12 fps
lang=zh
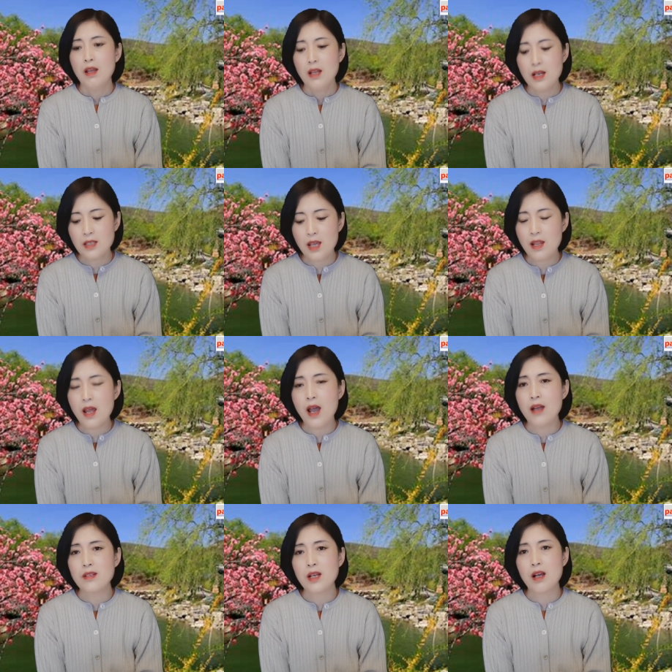那现
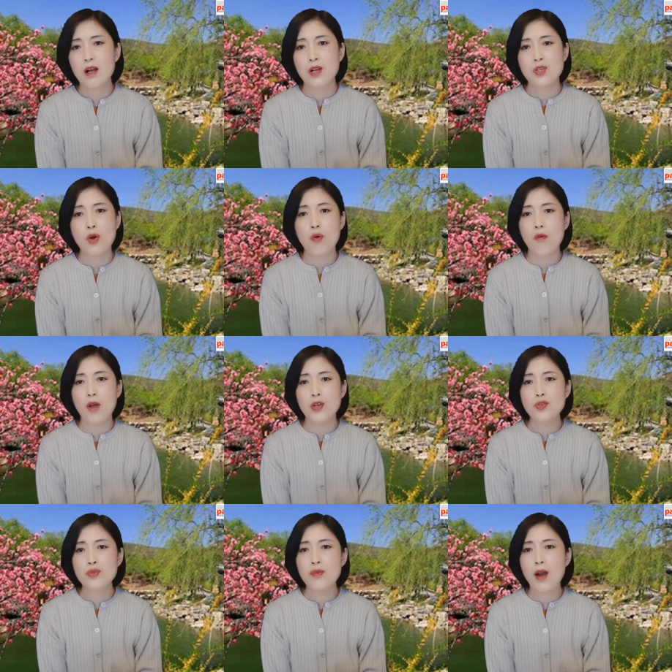在这个丑
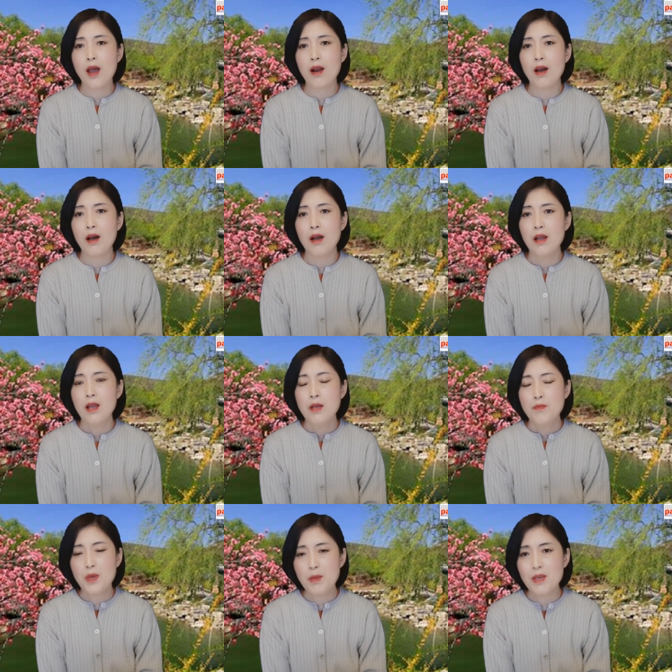闻出来了。
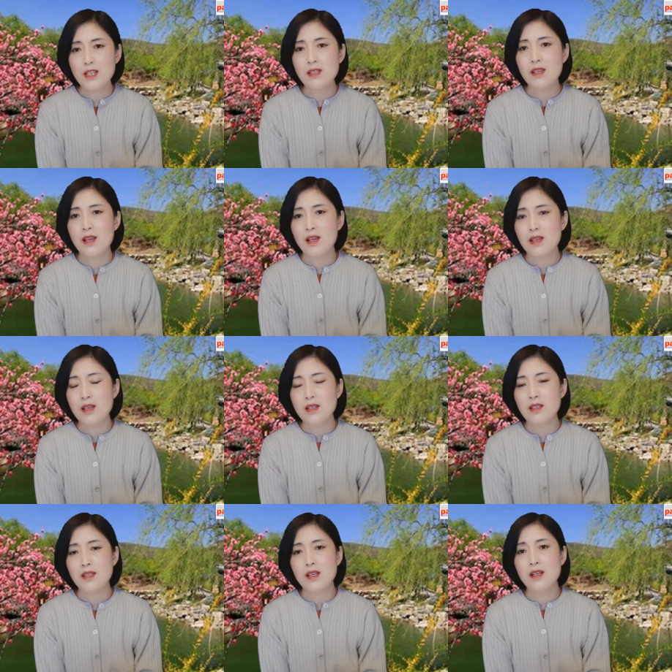BBC
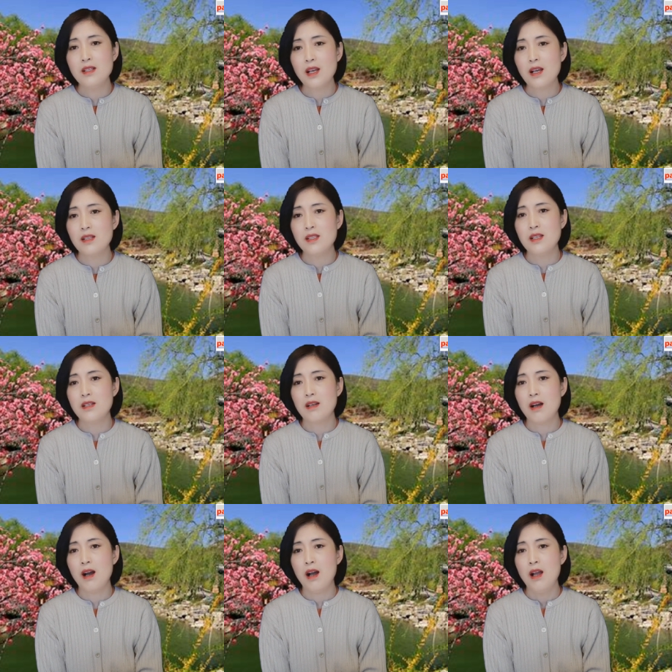以及这个记
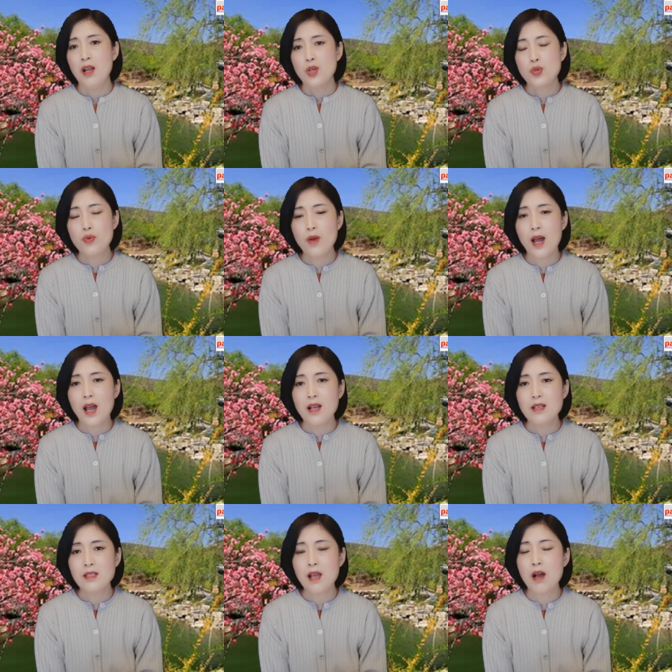者出
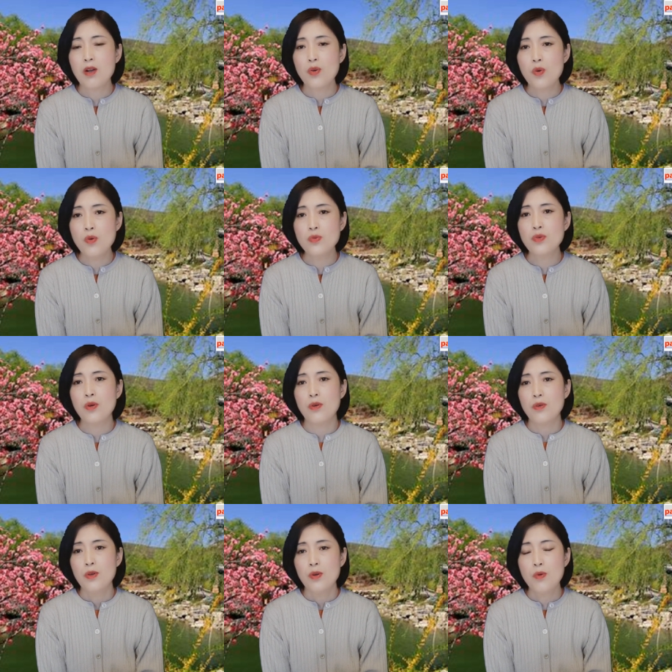来向公
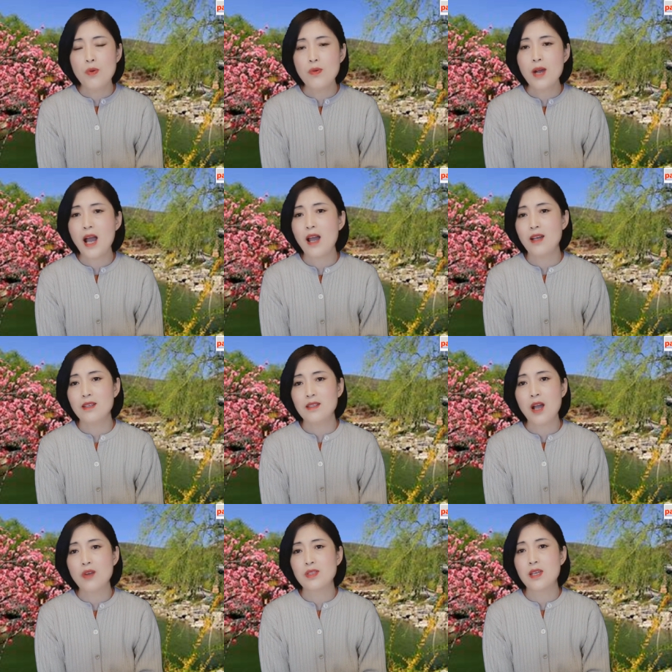众公开
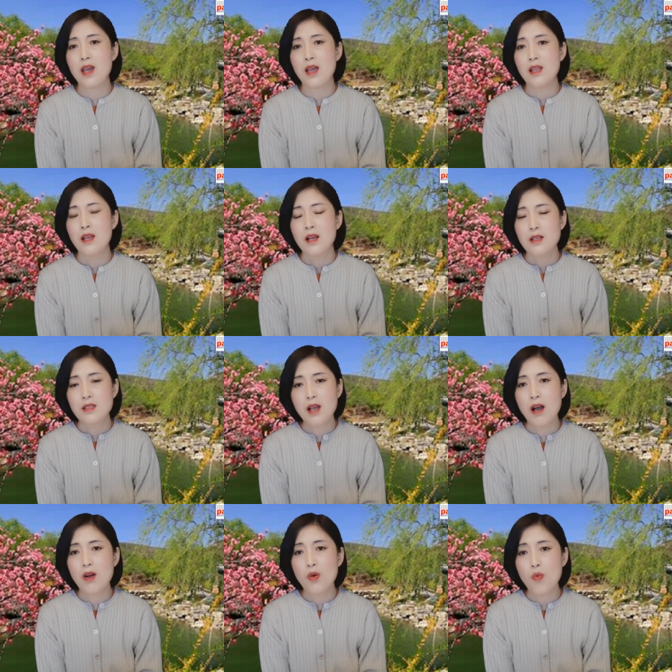道歉，
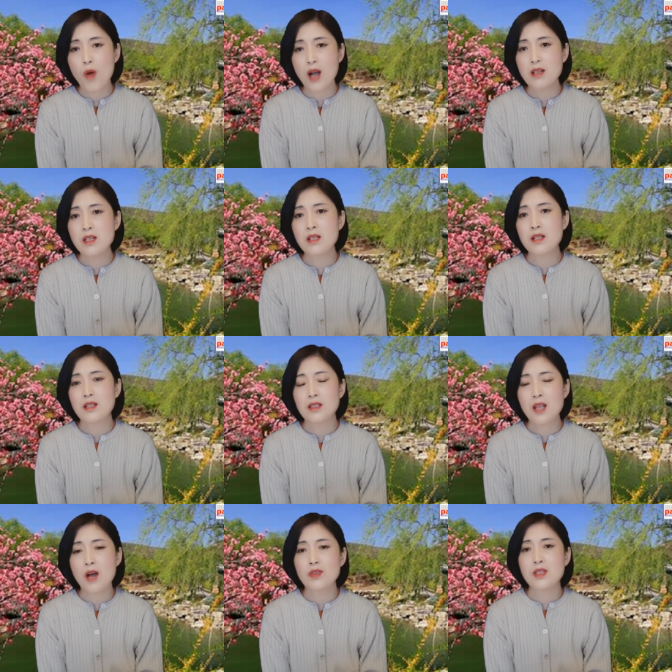向王室
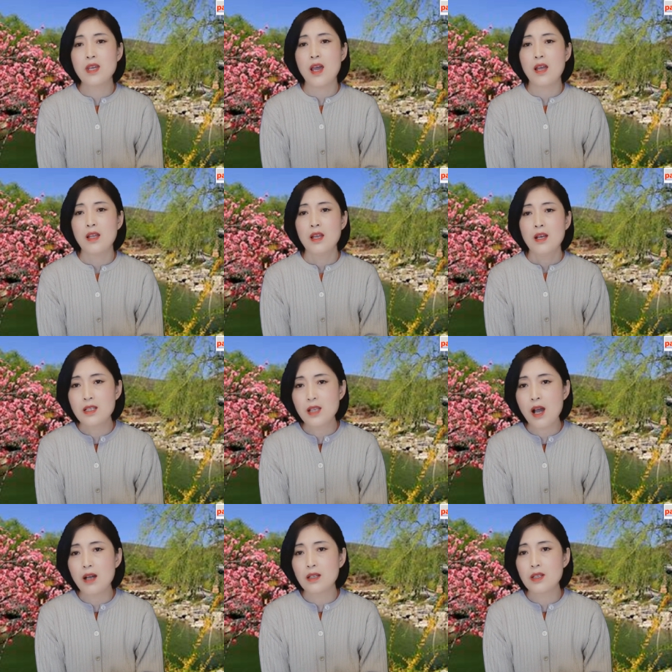道歉，
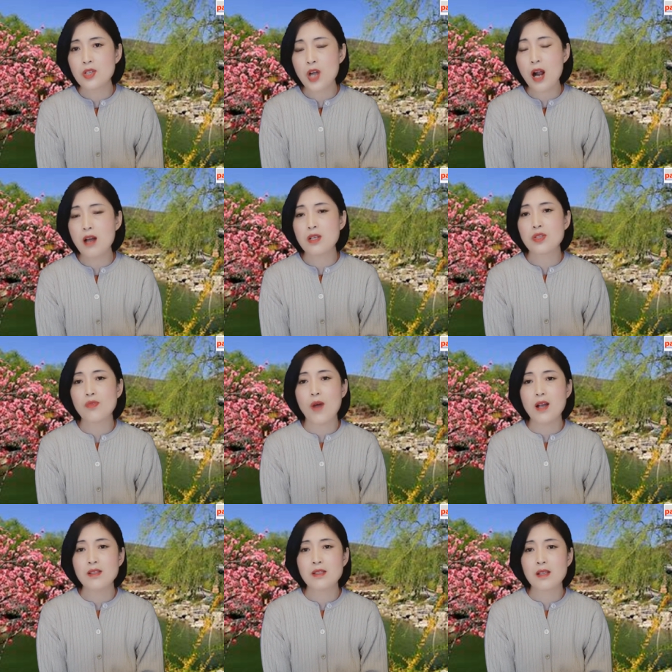向查尔斯
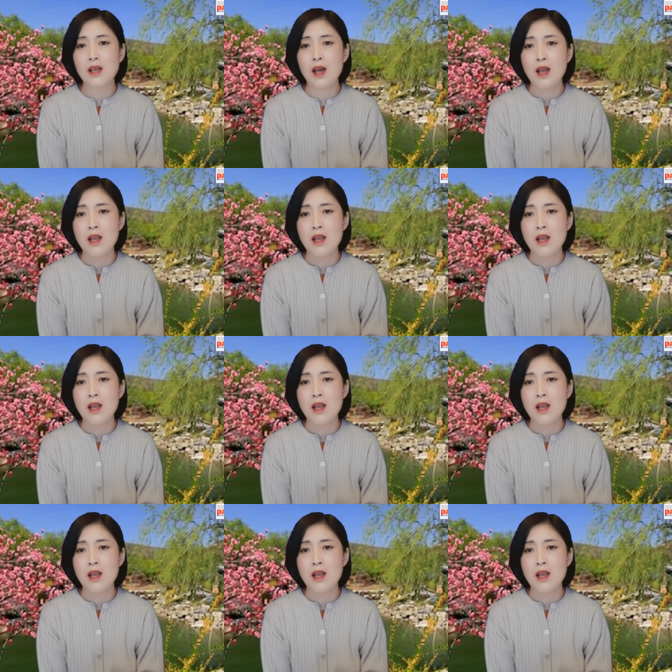王子、